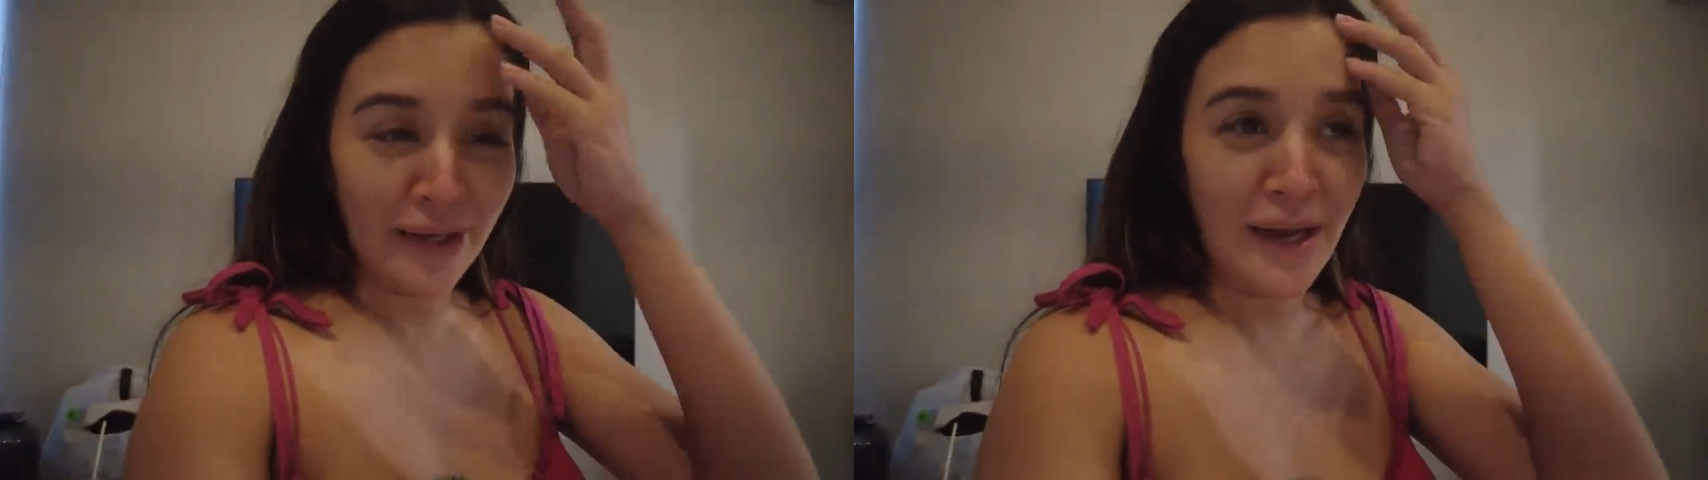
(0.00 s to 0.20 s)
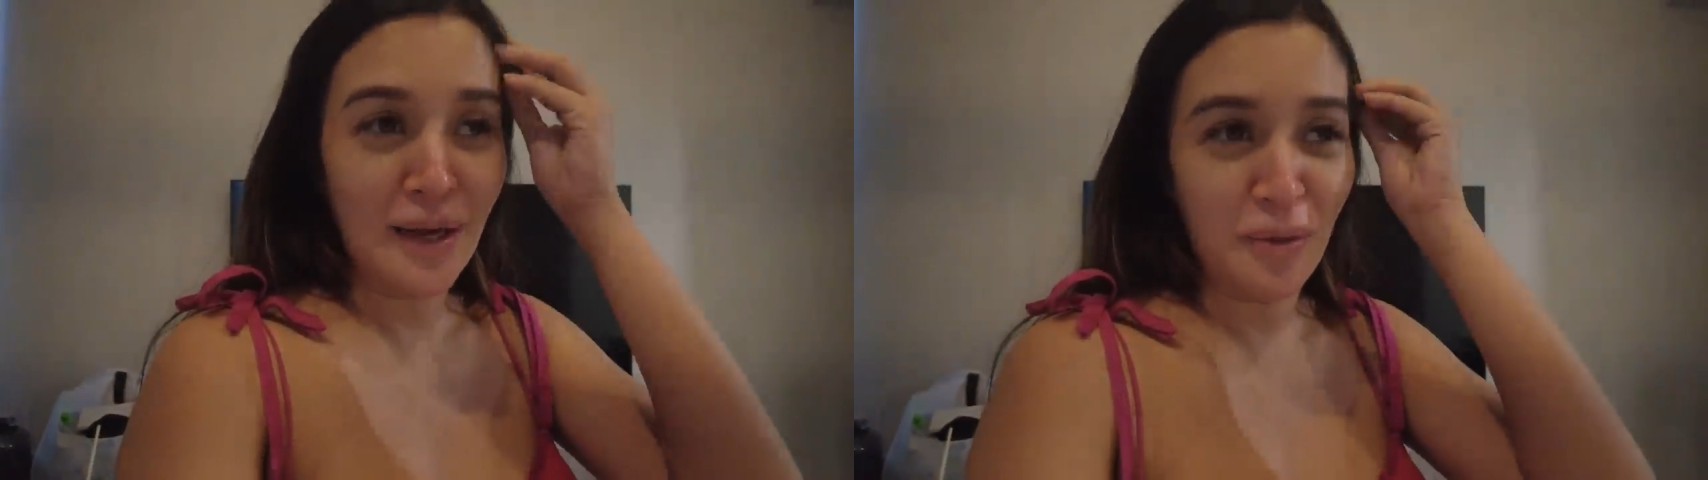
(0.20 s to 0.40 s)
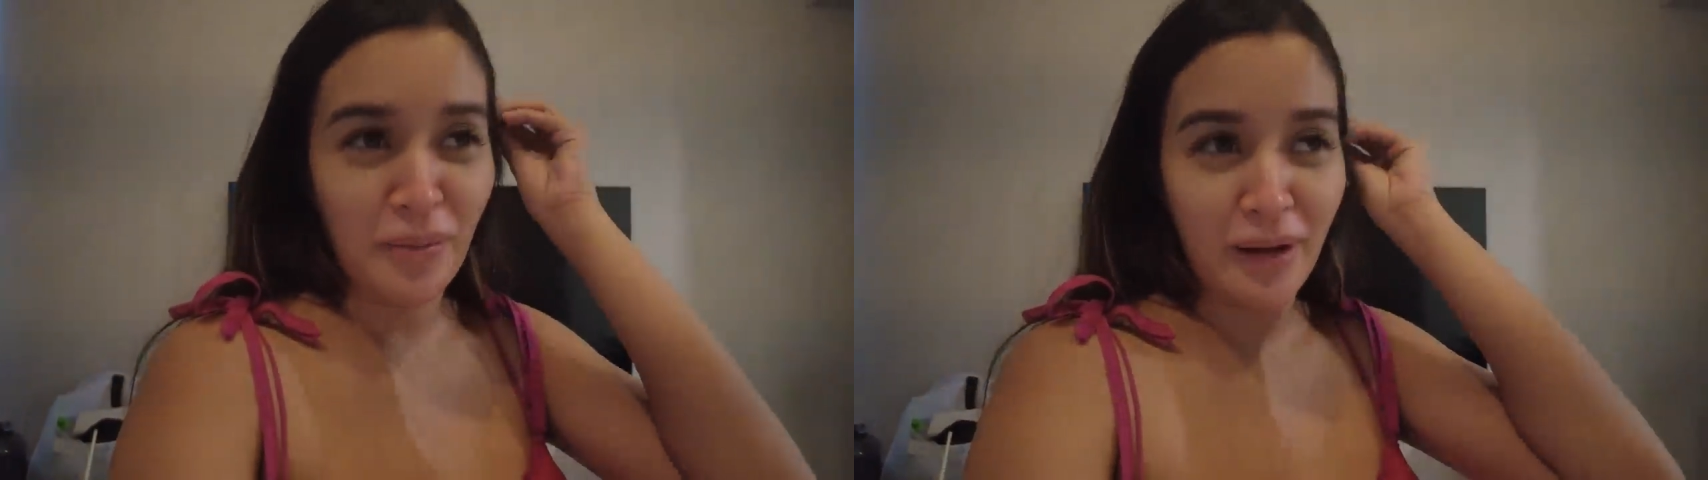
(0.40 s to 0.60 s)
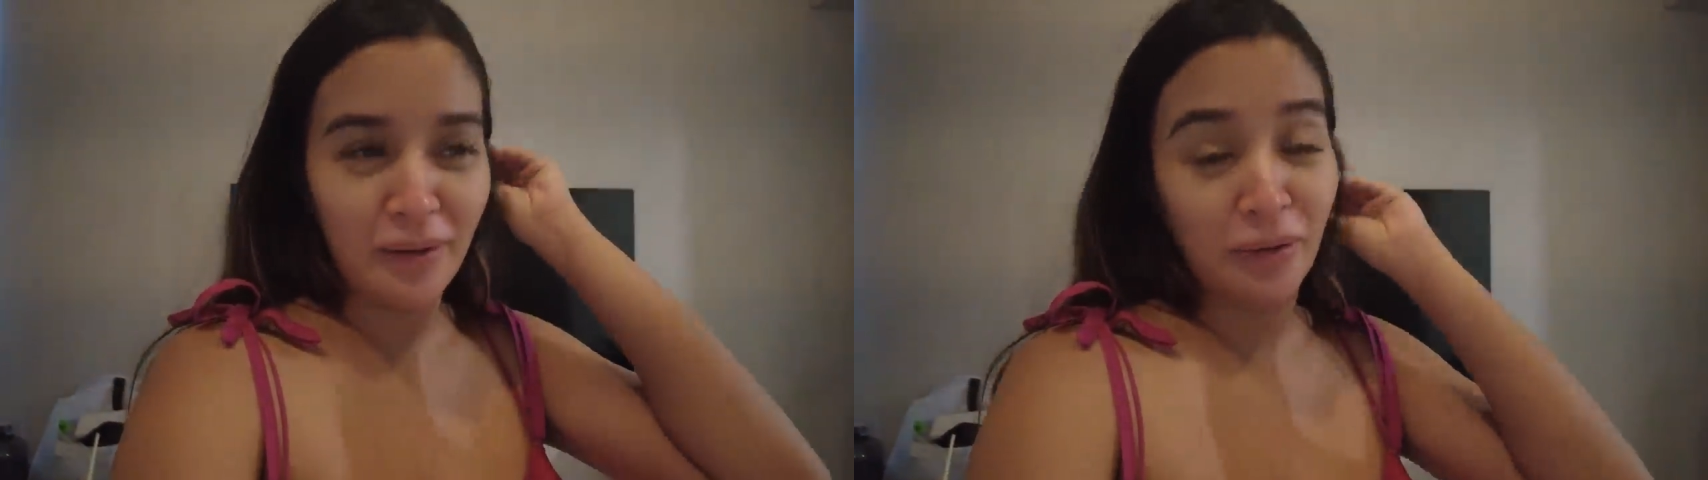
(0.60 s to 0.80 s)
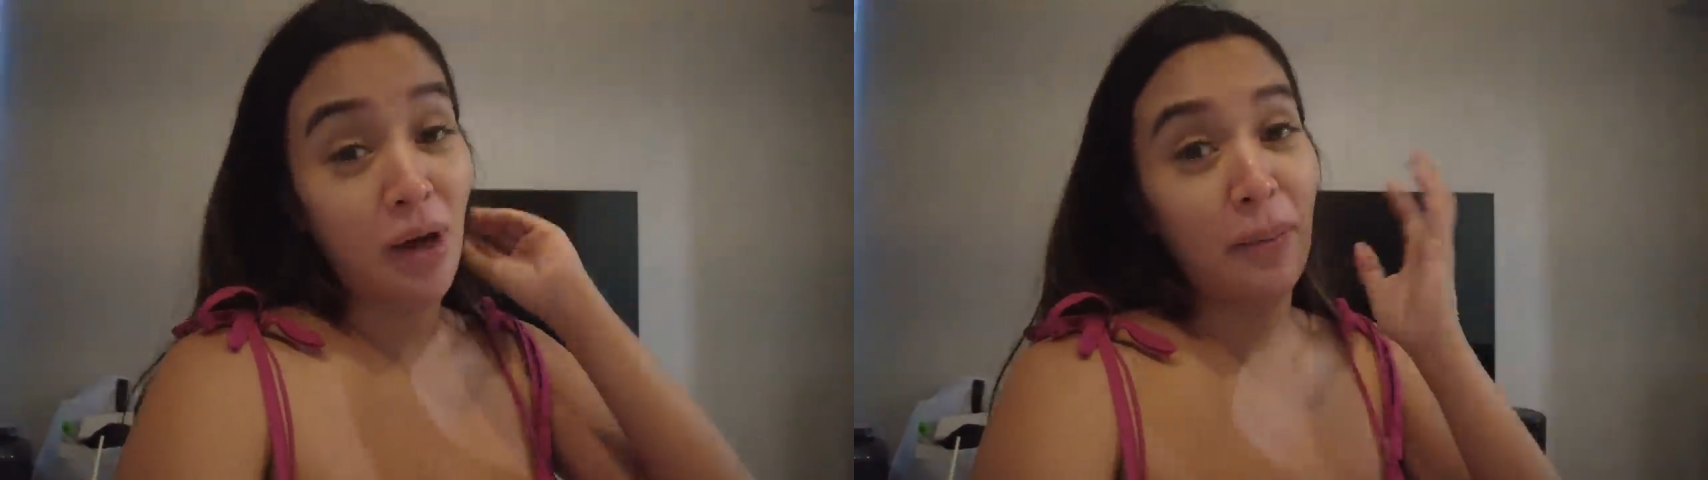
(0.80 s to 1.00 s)
Kaya ko
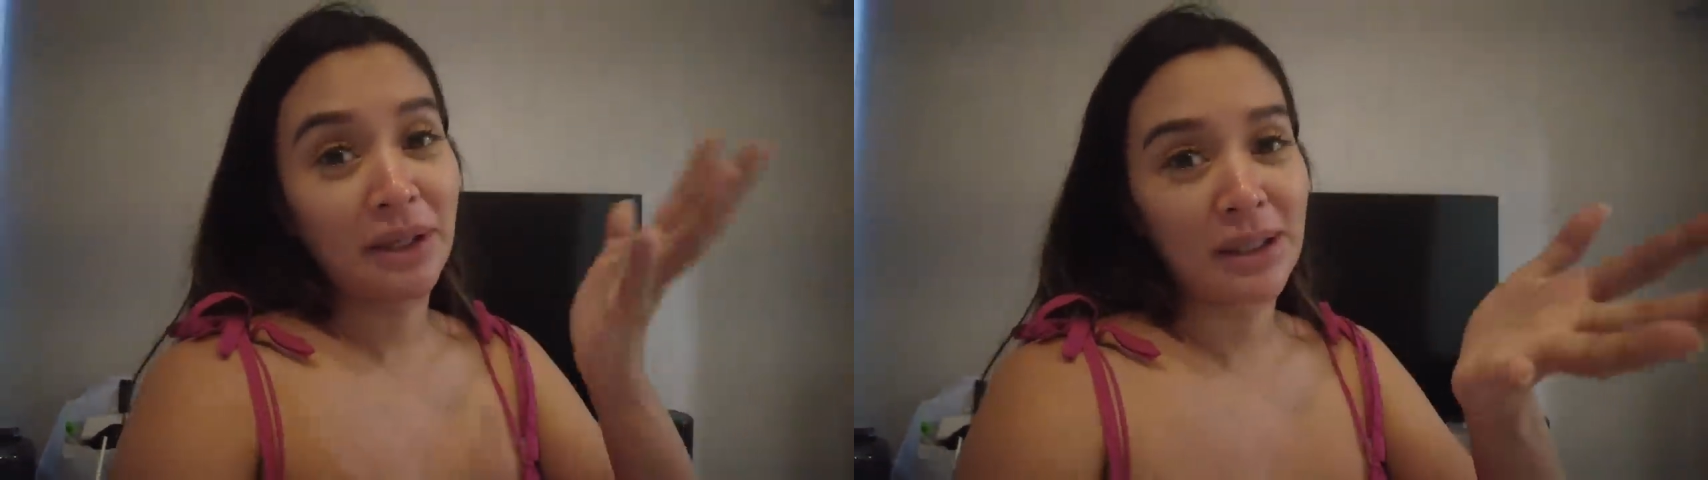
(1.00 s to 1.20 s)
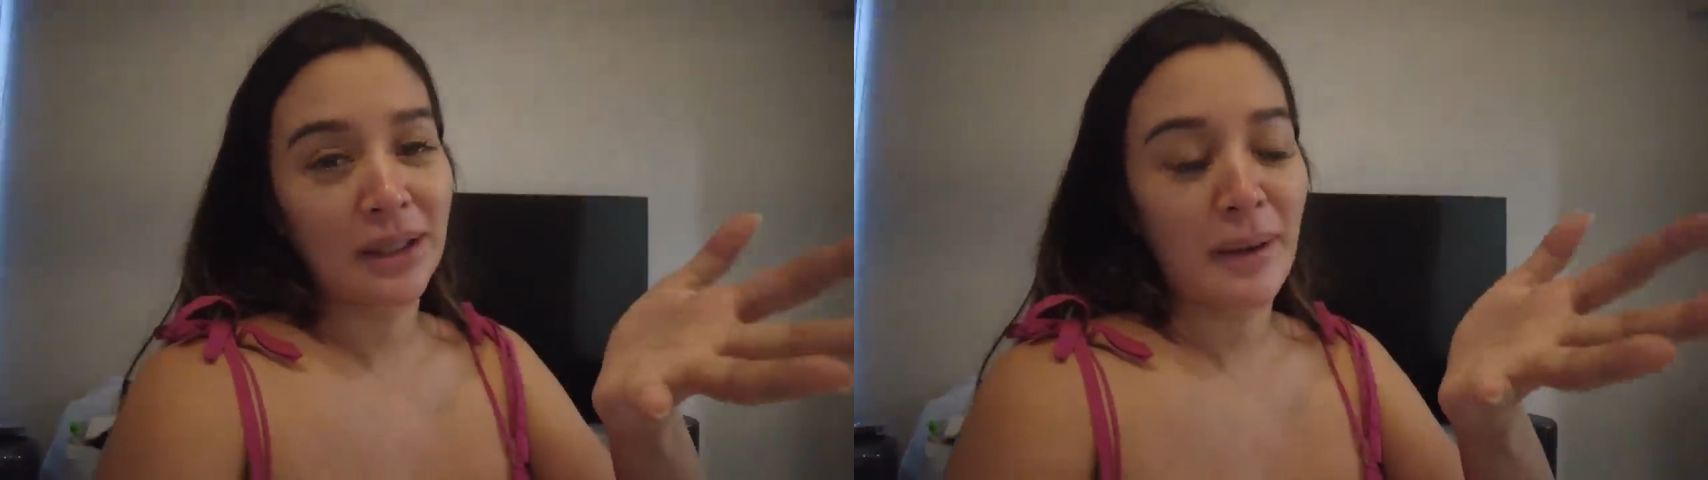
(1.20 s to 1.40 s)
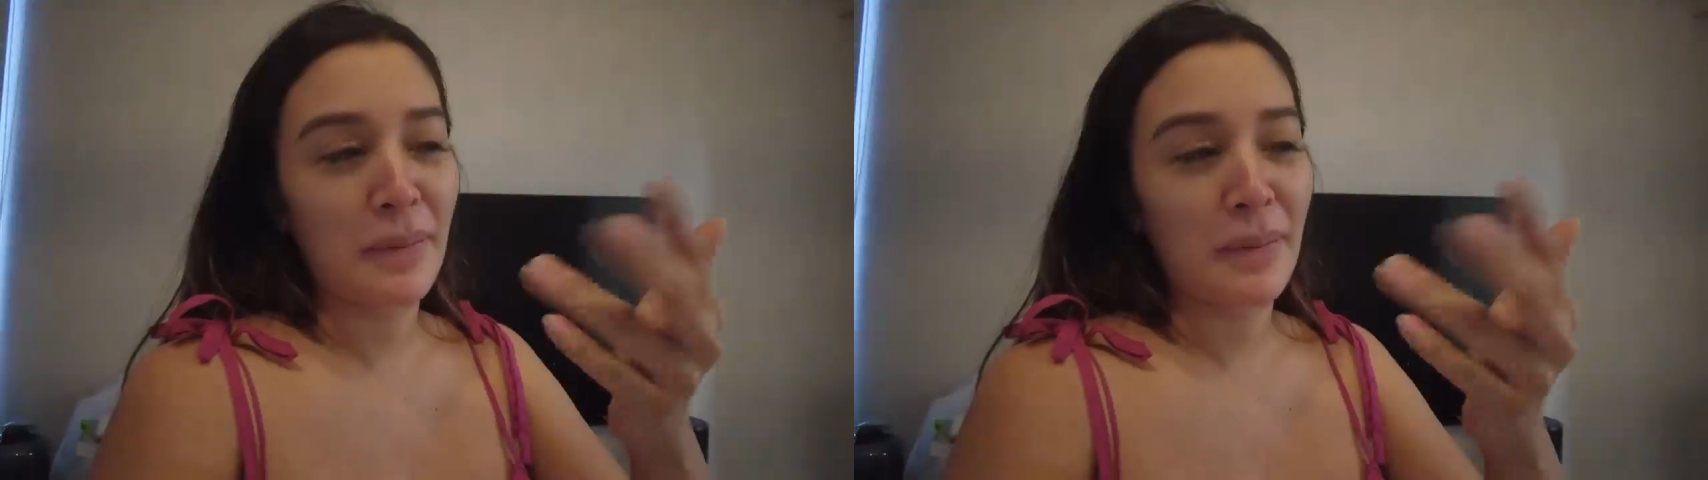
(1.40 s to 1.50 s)
pa. O, nakapagsalita